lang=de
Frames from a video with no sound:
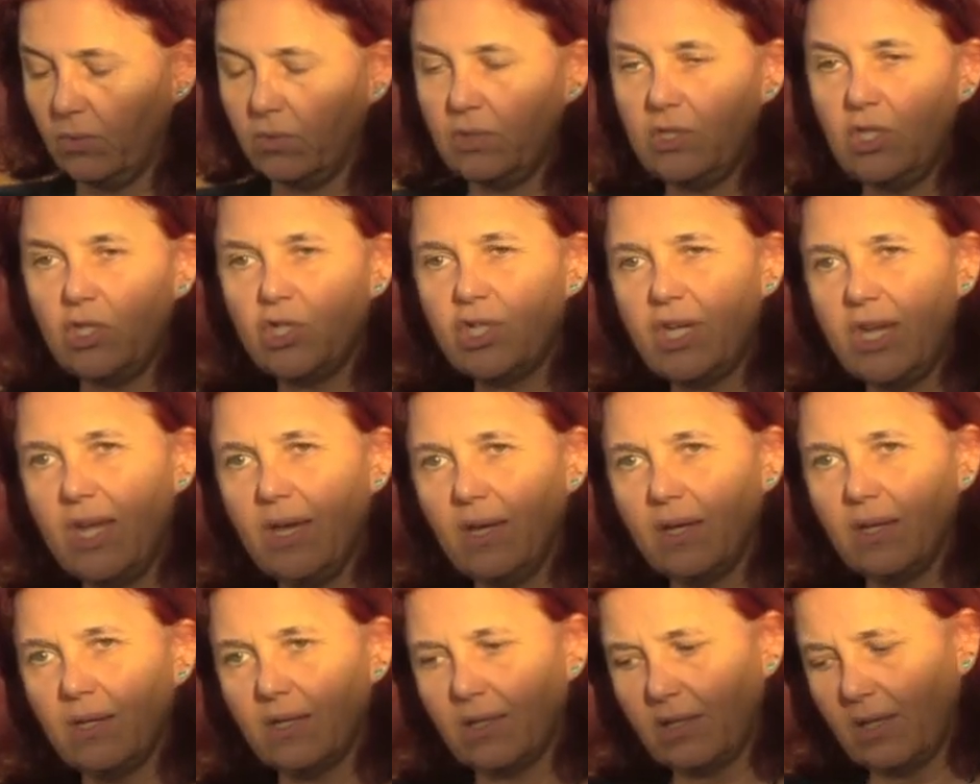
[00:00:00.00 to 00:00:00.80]
Und die
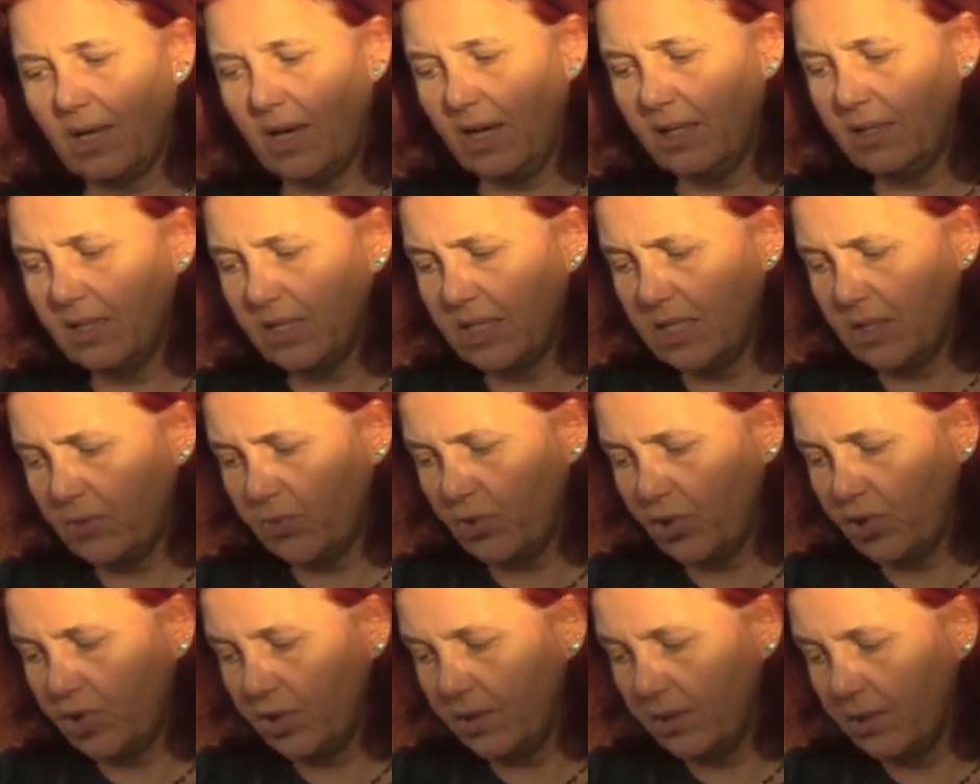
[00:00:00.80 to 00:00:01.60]
Schere gerade
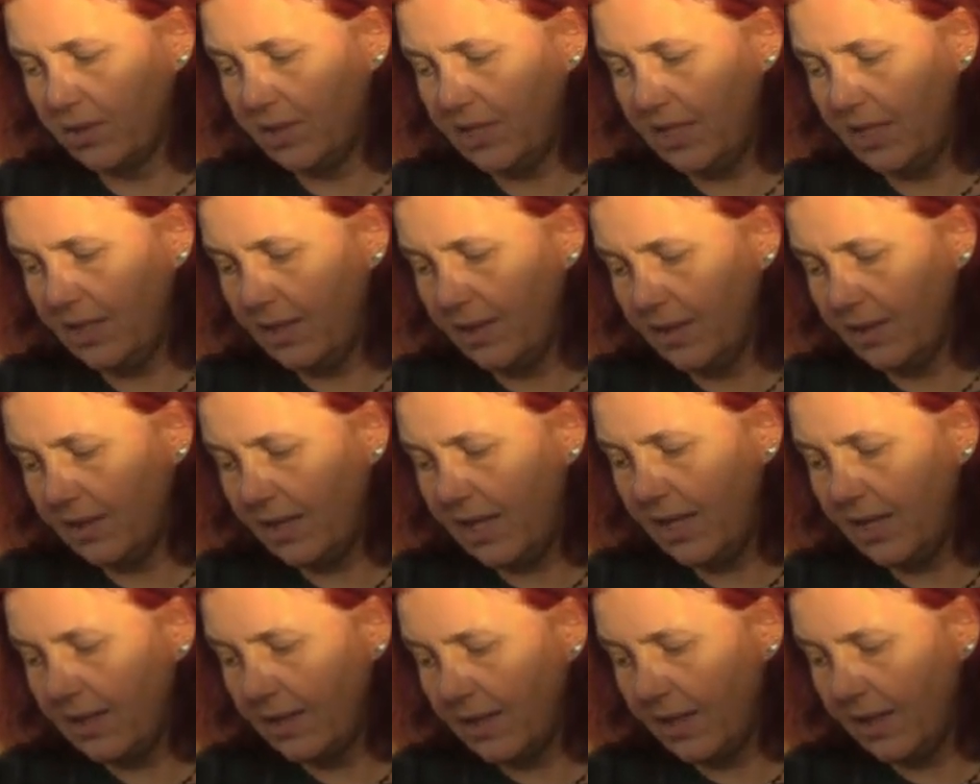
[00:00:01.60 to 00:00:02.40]
zwischen den
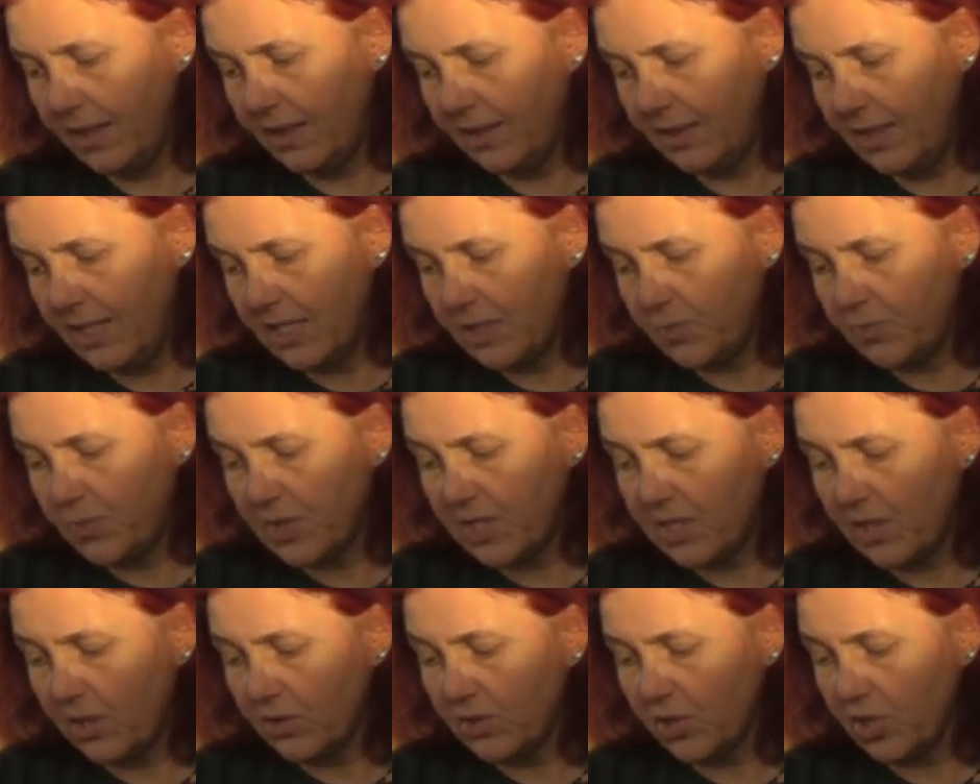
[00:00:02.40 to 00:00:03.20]
Kindern, die es
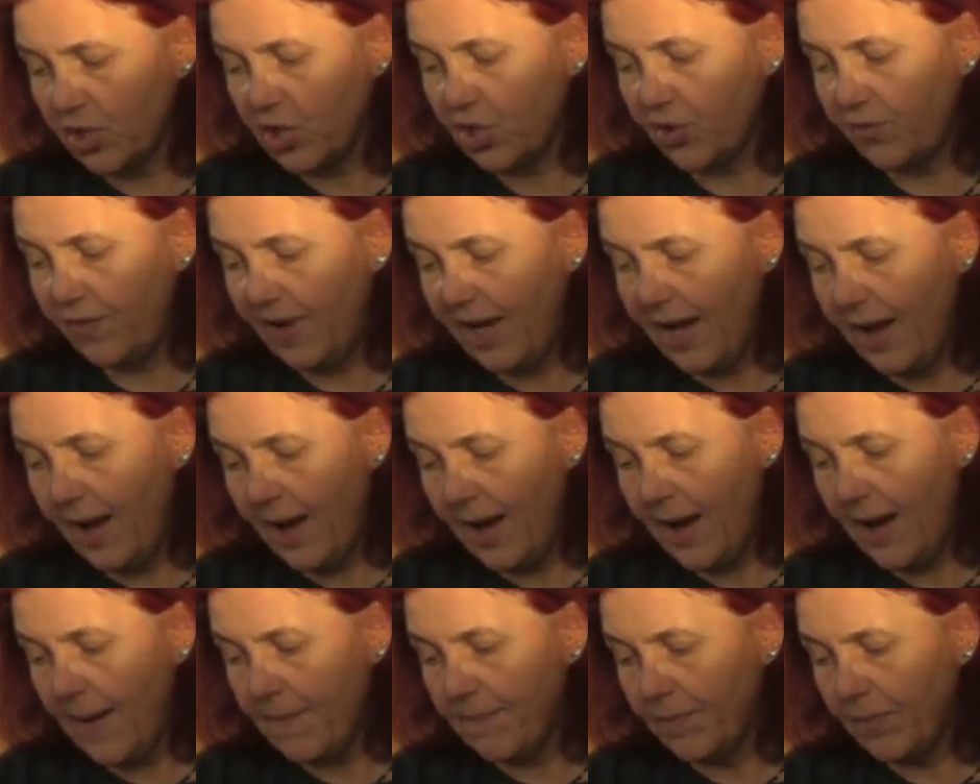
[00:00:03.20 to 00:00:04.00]
besonders schwer
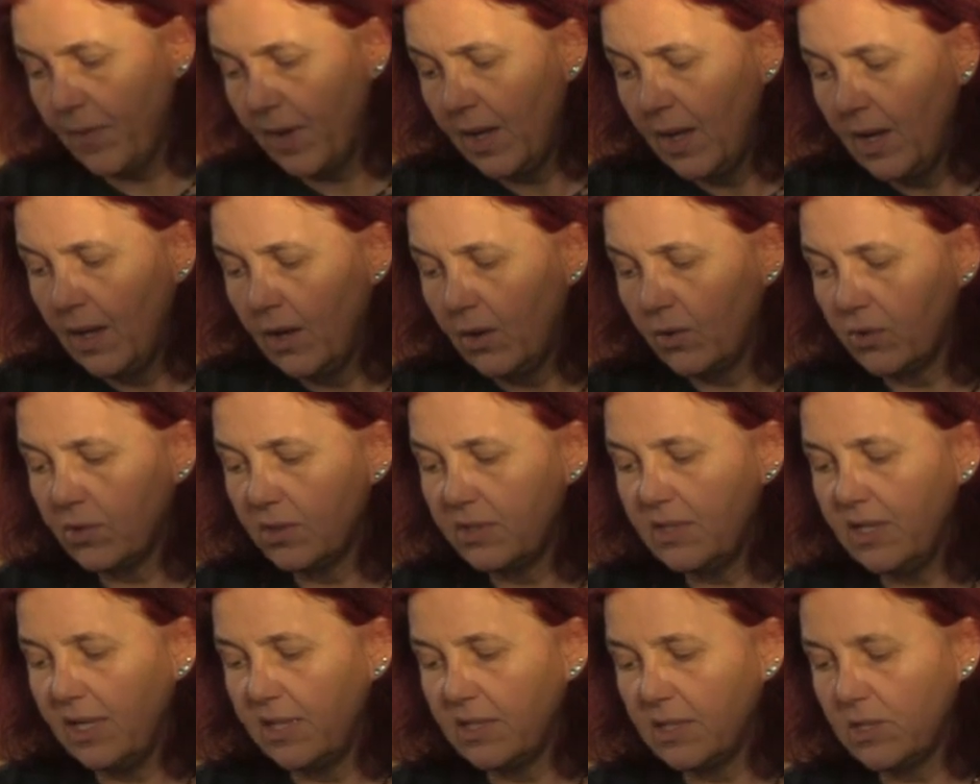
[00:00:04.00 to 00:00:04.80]
haben oder
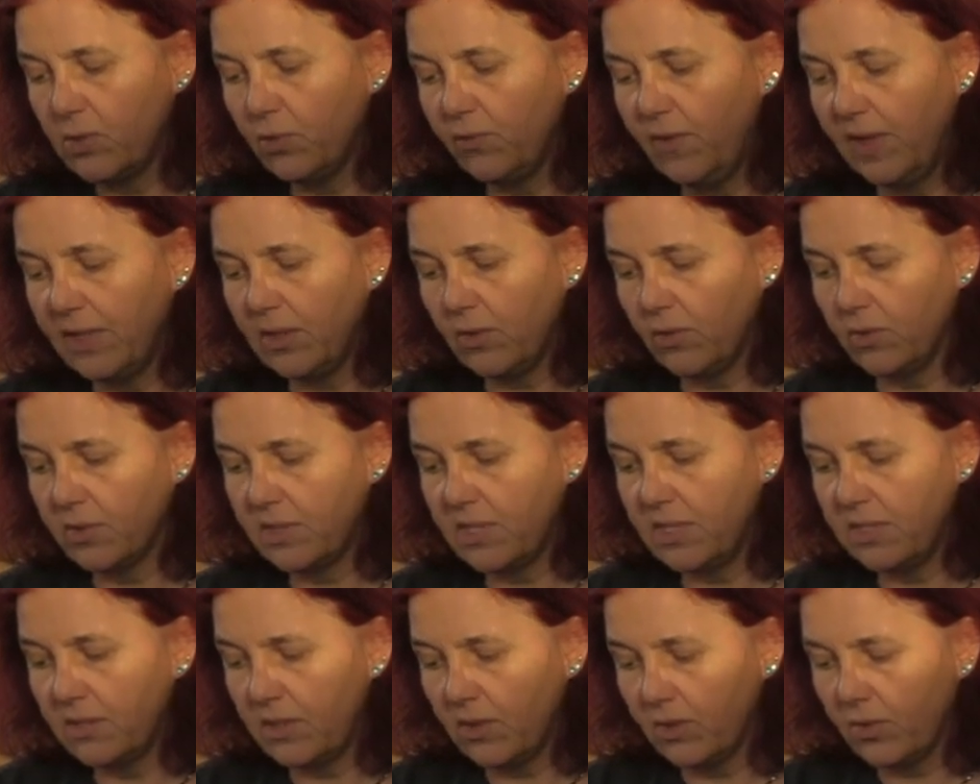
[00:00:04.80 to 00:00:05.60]
die einen
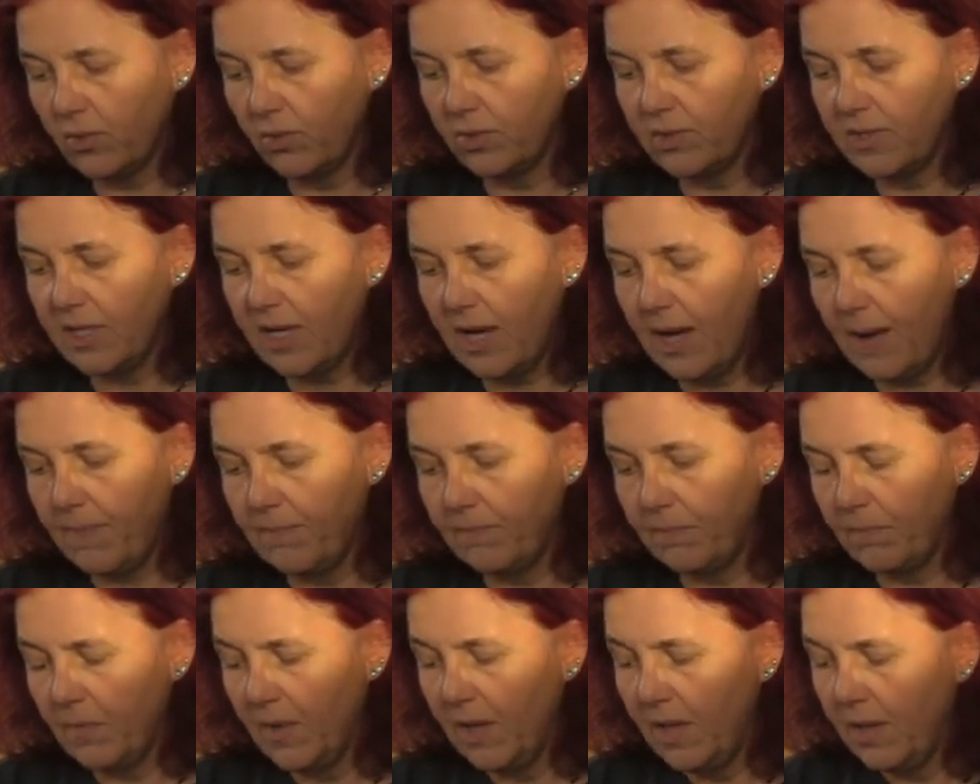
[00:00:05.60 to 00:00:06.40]
Zuwanderungshintergrund
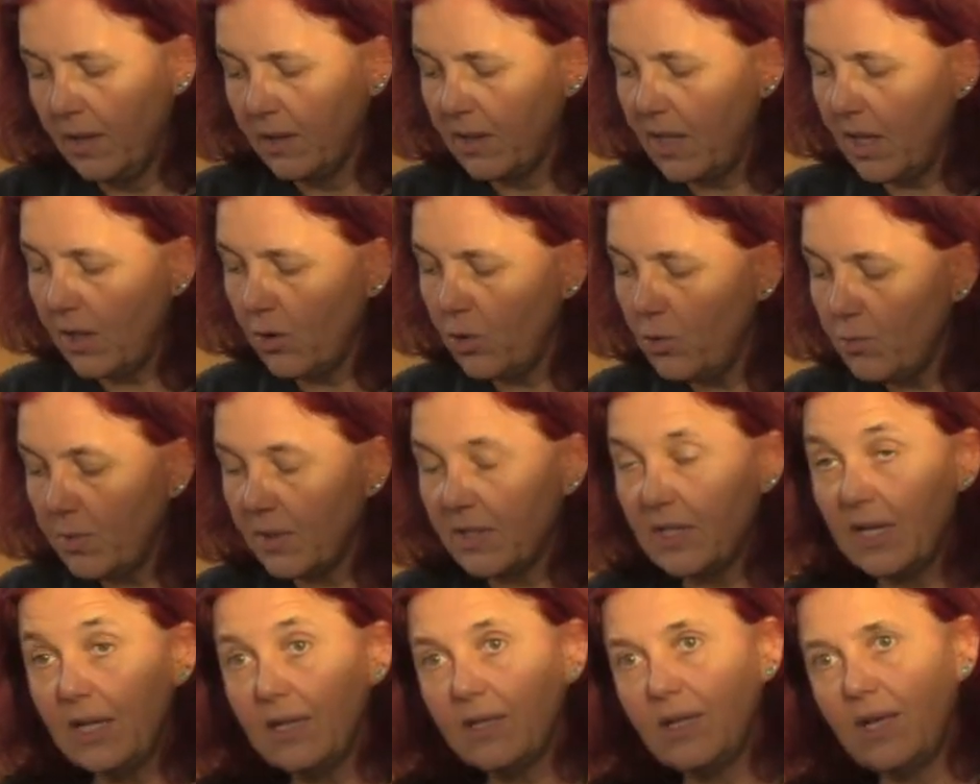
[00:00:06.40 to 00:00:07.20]
haben,
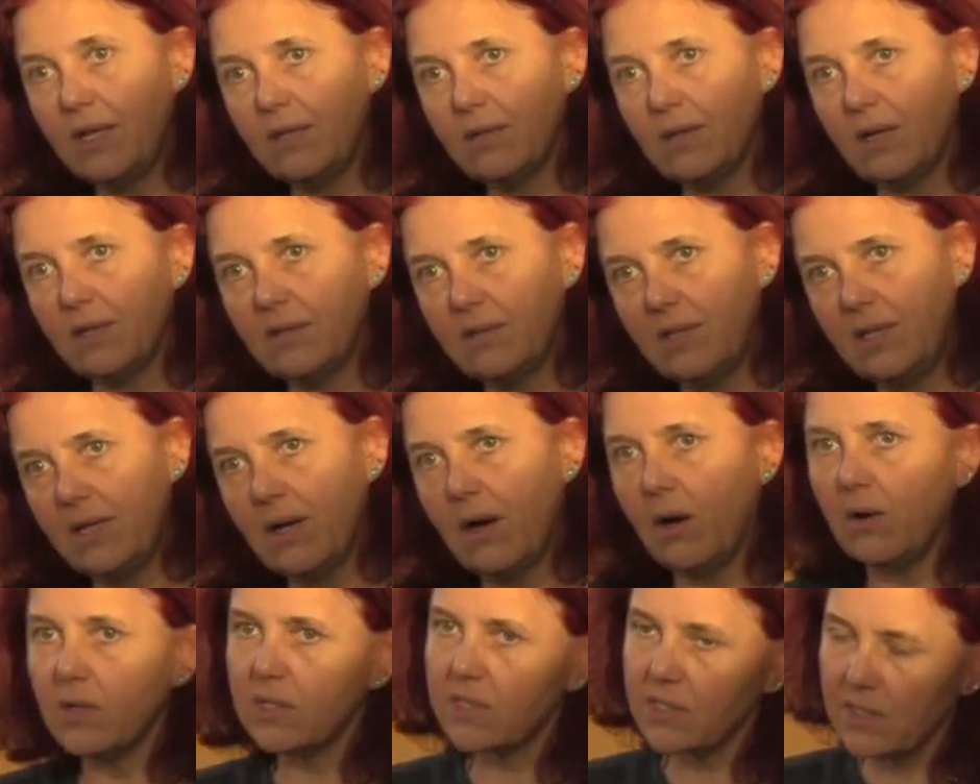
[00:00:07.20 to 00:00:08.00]
gegenüber den Kindern,
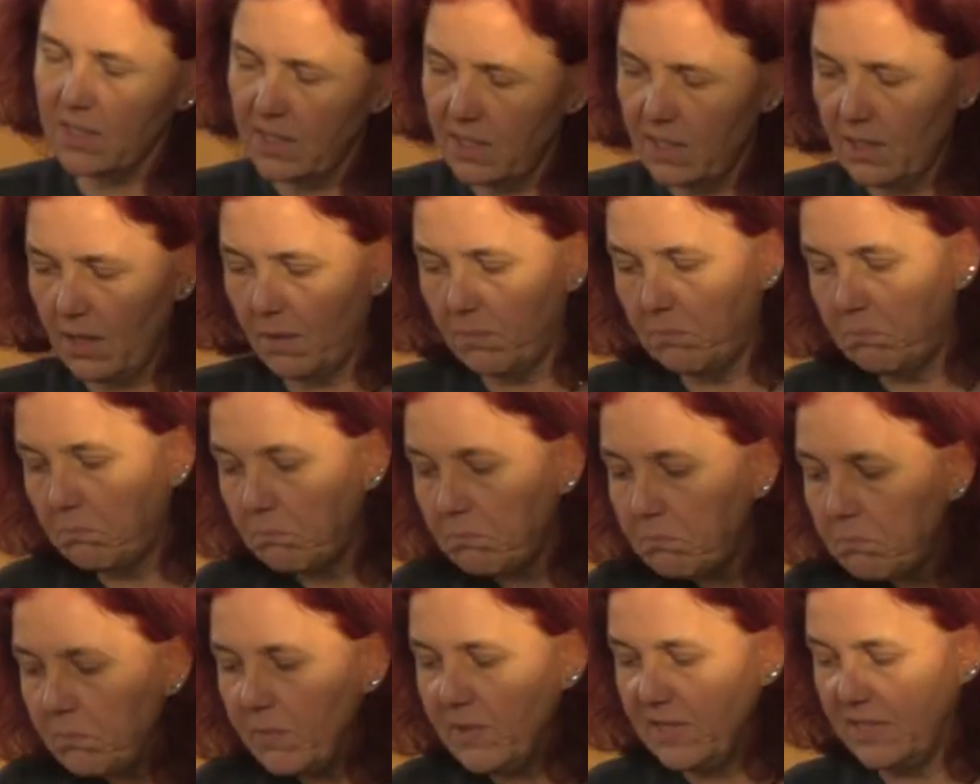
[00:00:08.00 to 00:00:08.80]
die aus eher,
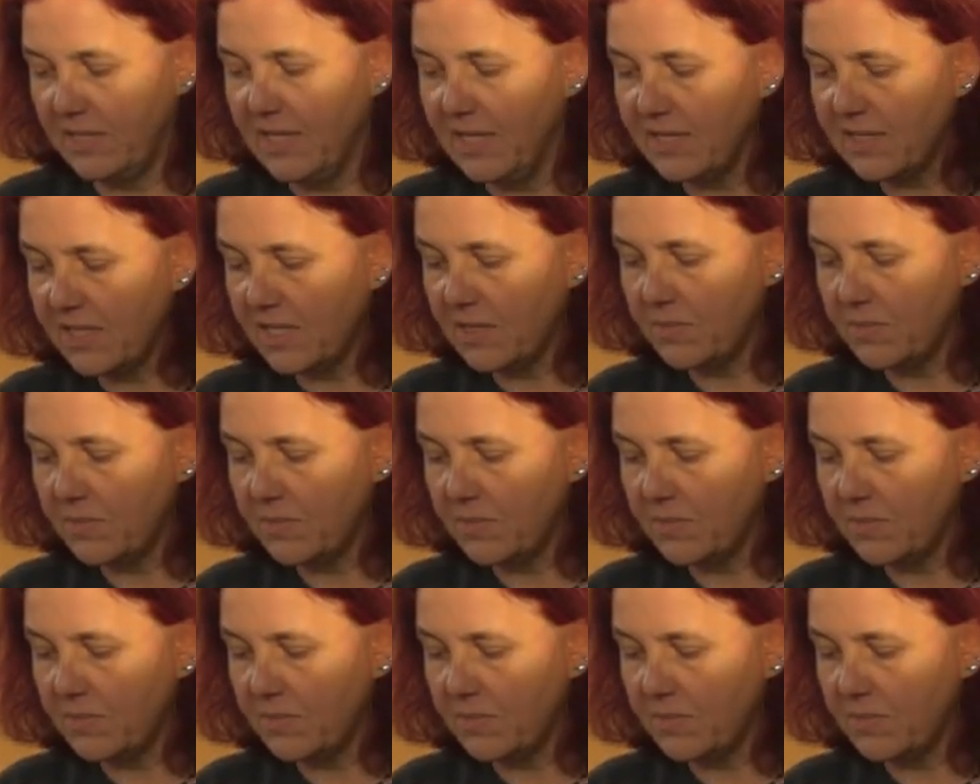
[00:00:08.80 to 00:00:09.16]
ich nenne es